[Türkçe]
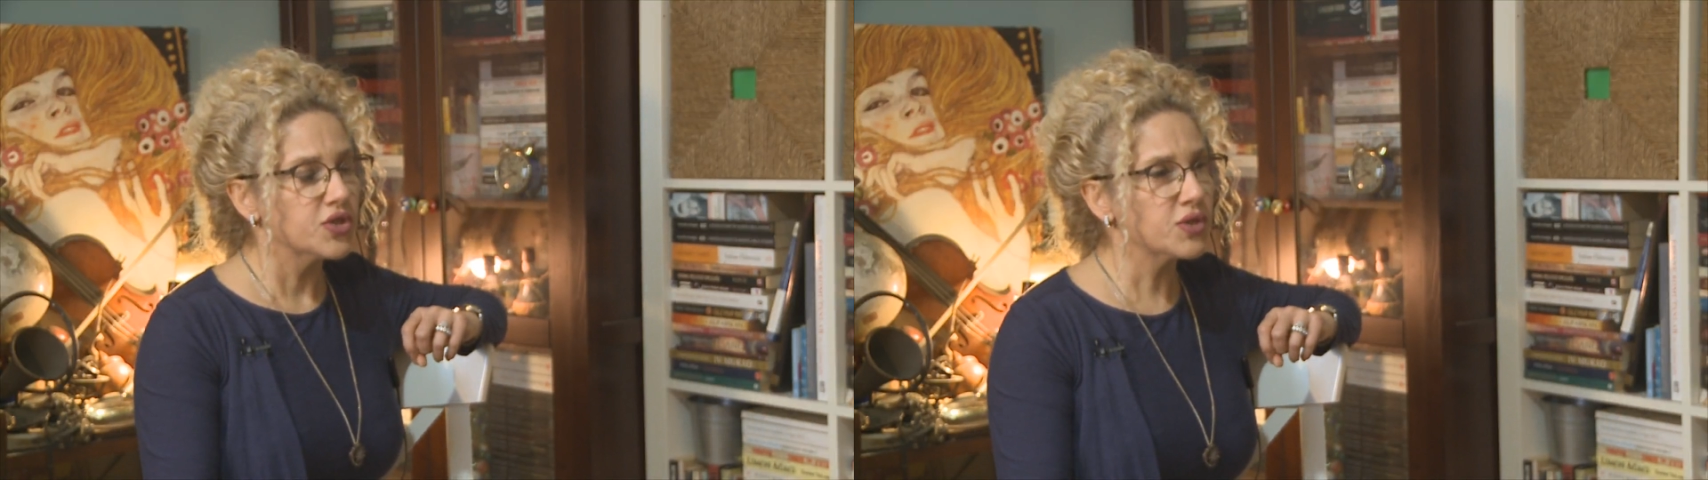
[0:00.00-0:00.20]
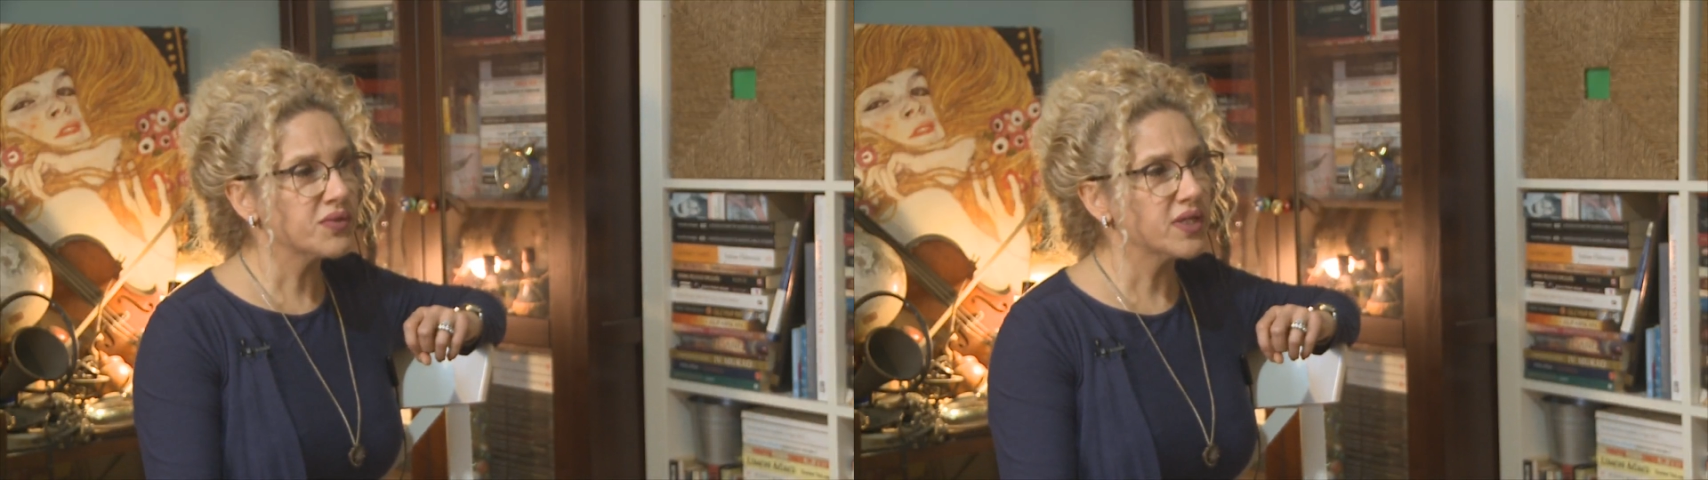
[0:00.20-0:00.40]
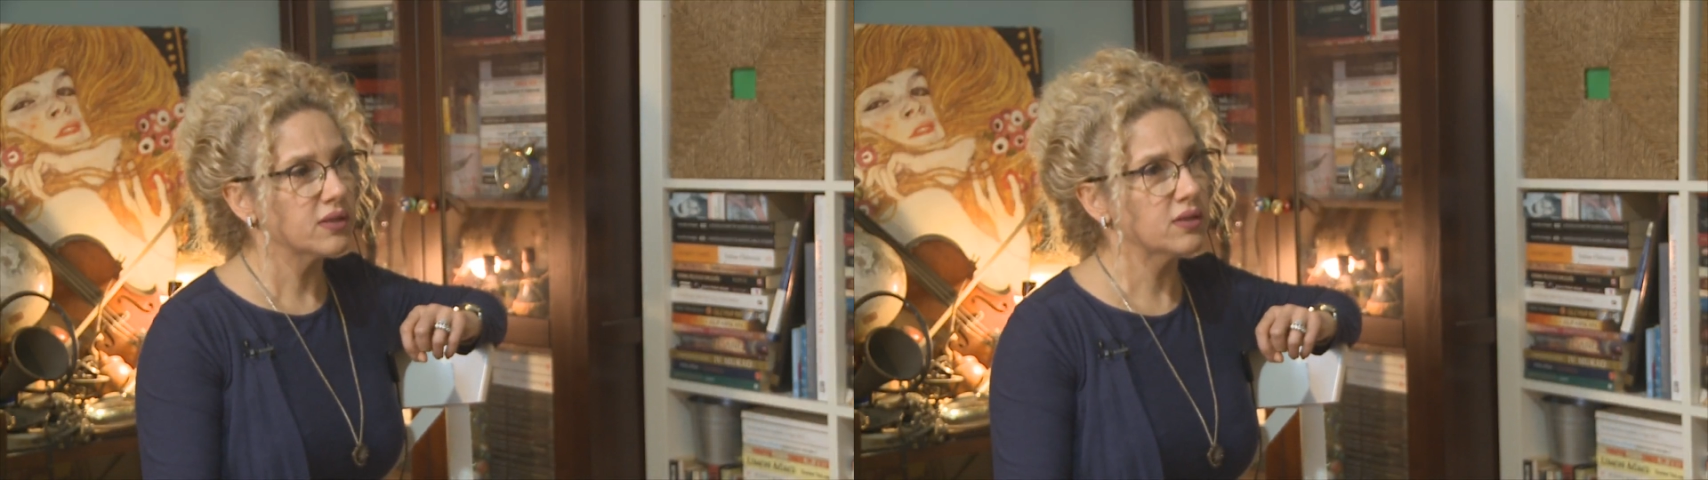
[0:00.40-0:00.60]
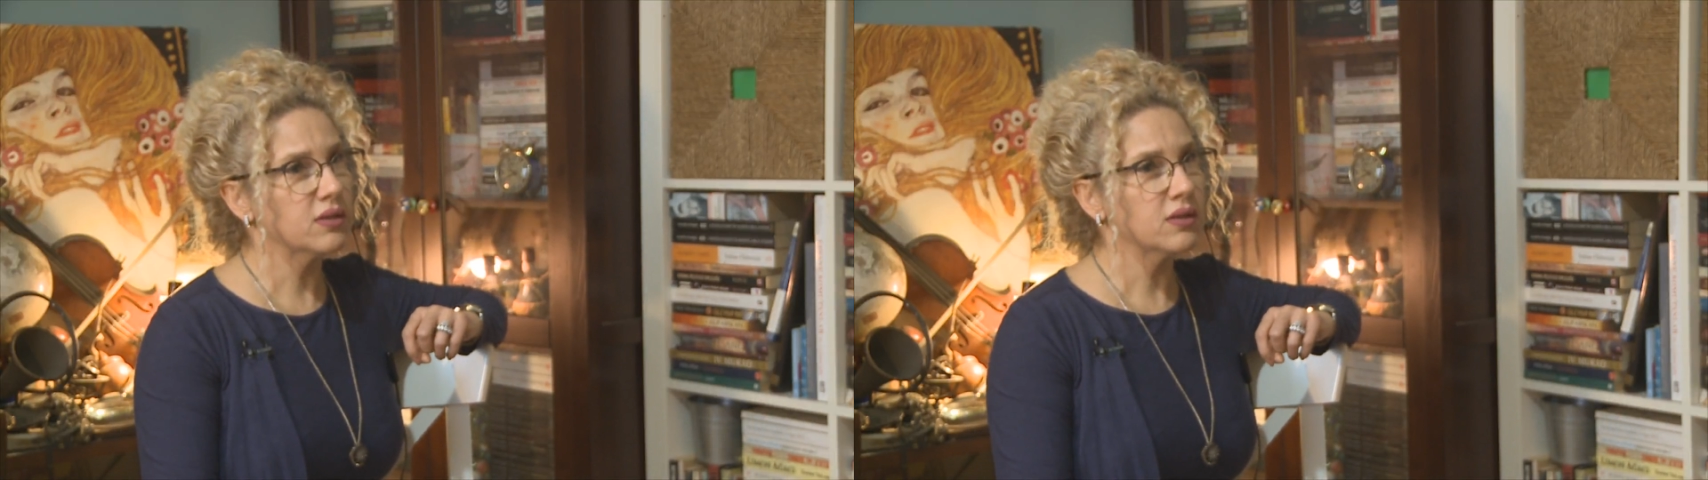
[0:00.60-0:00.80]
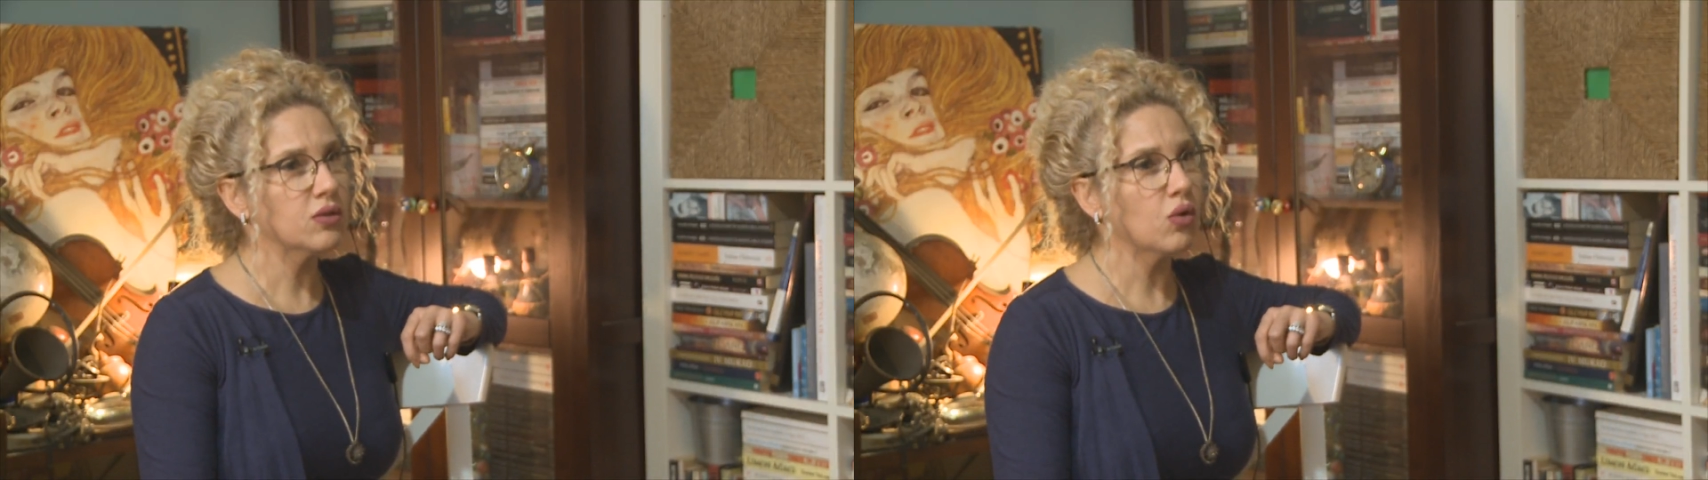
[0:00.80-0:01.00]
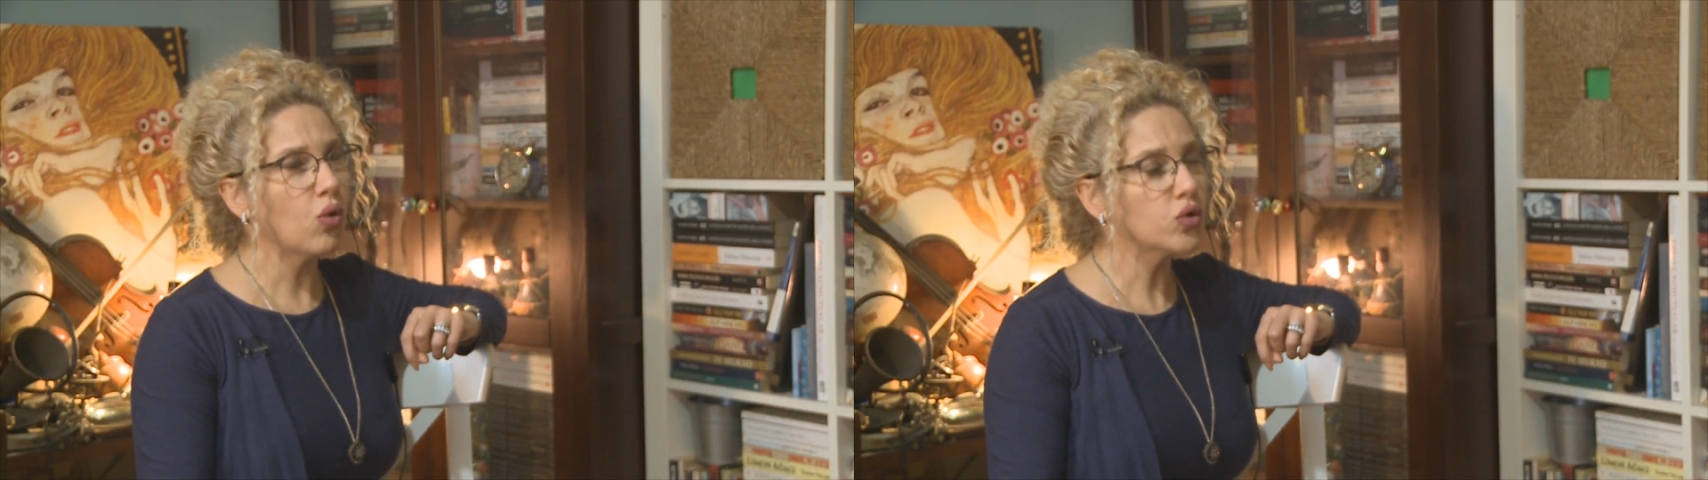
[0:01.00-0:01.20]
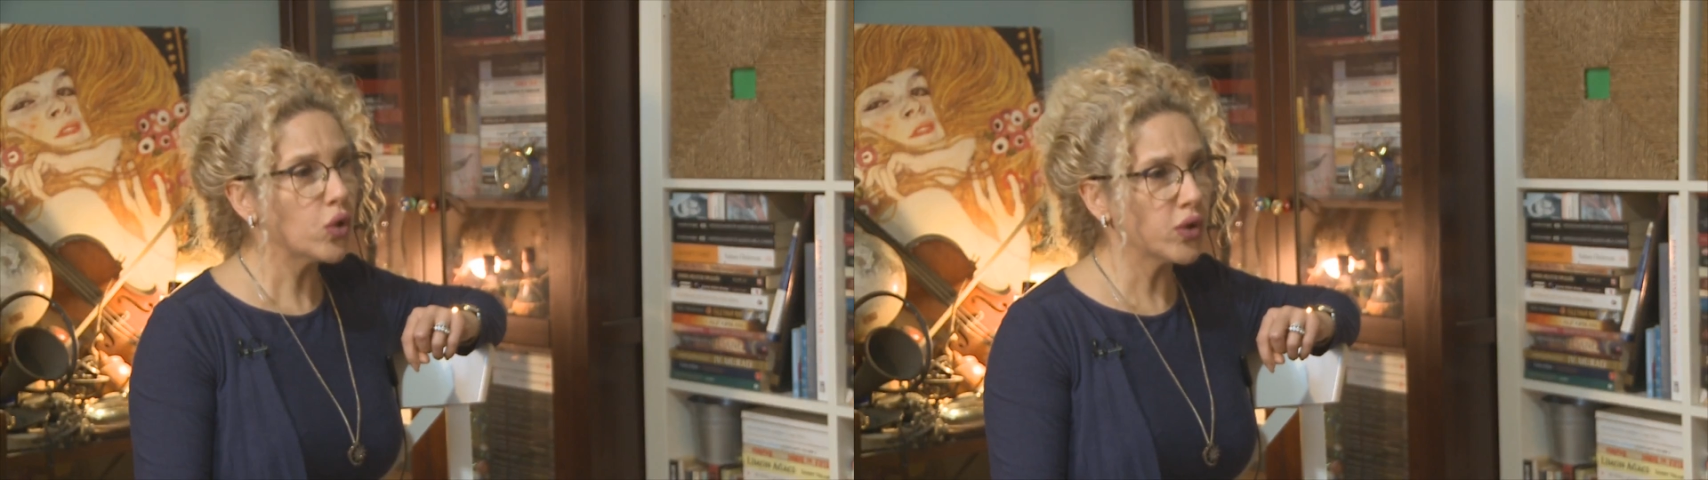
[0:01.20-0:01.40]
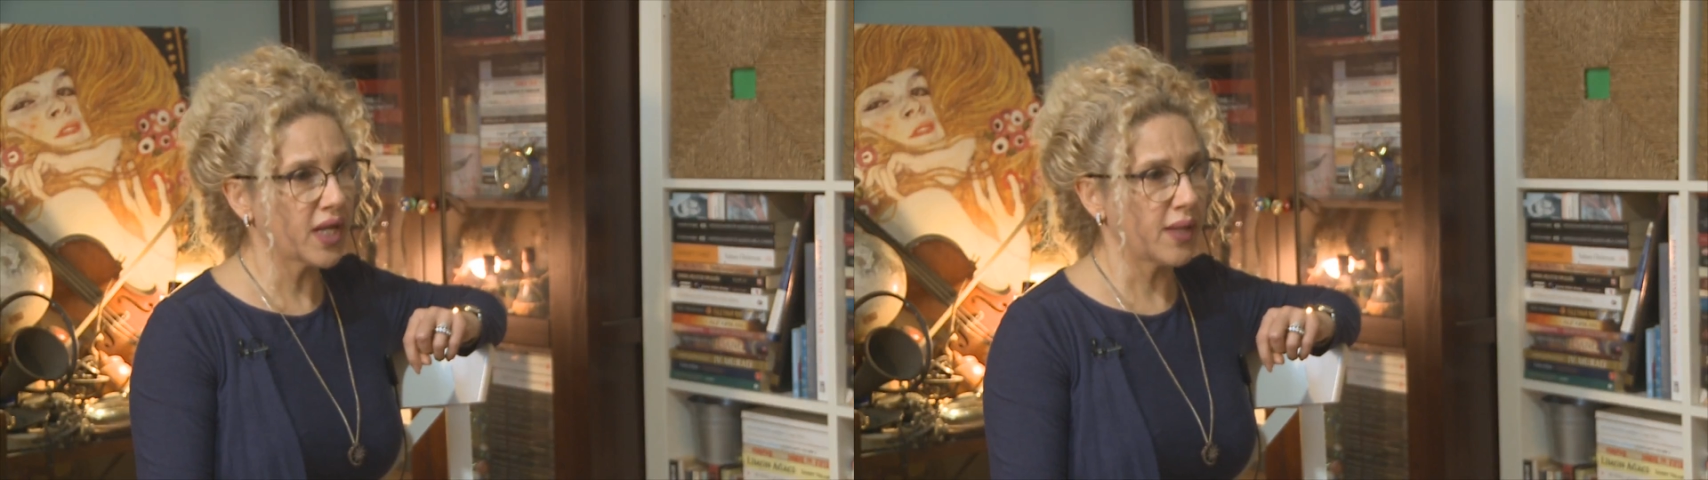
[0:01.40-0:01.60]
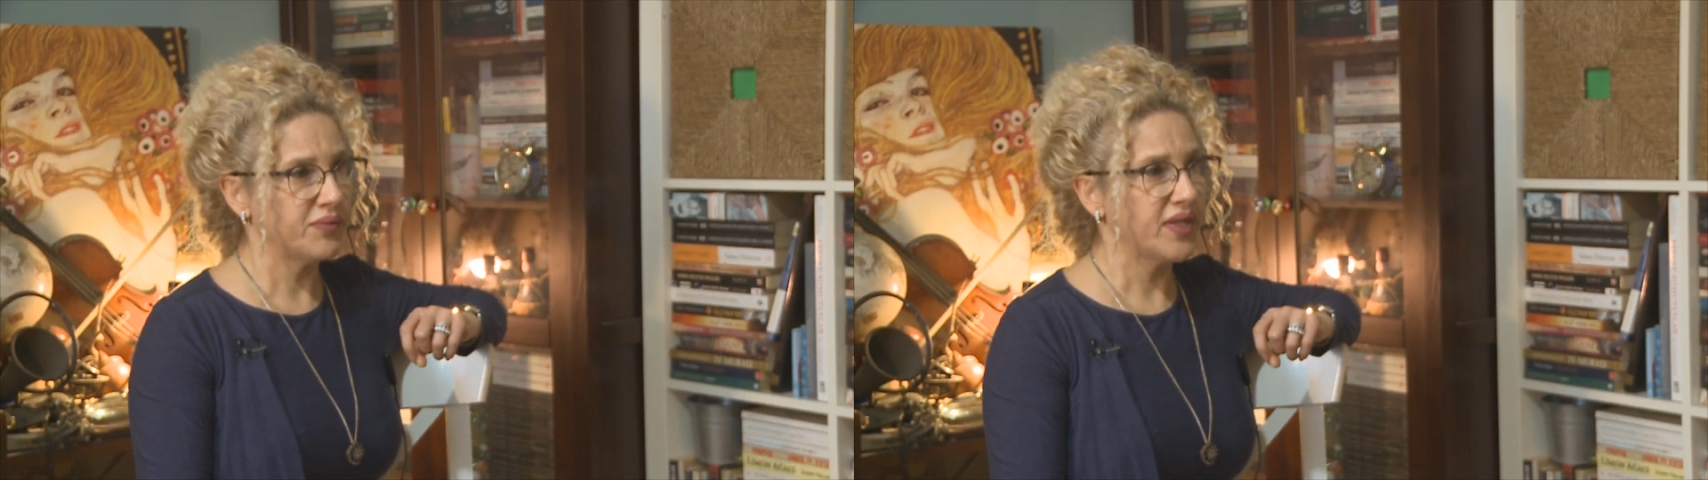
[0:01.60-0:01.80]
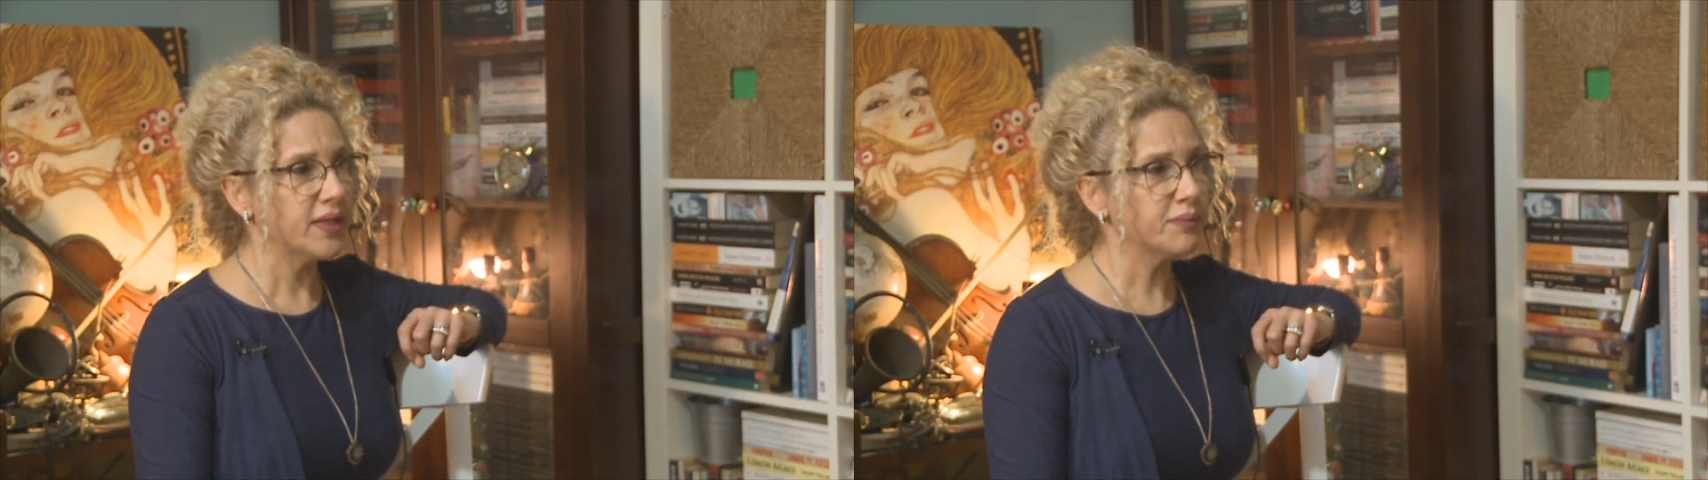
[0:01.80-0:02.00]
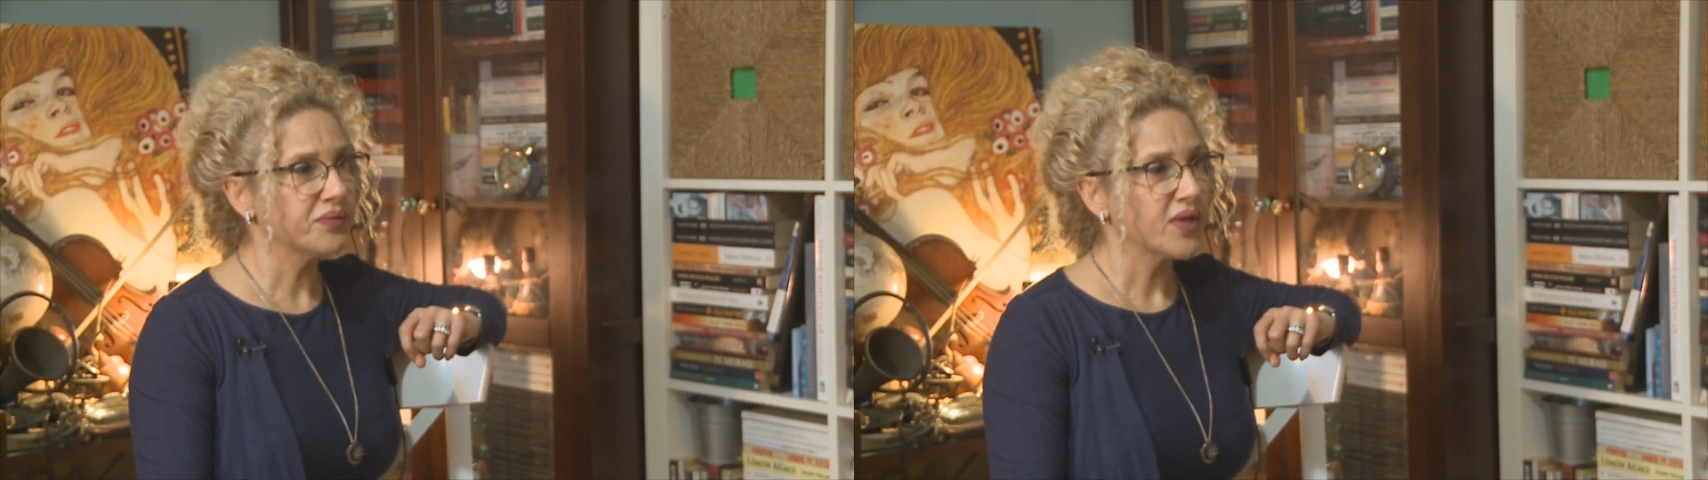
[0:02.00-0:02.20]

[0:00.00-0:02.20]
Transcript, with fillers: Şimdi e, o dönemde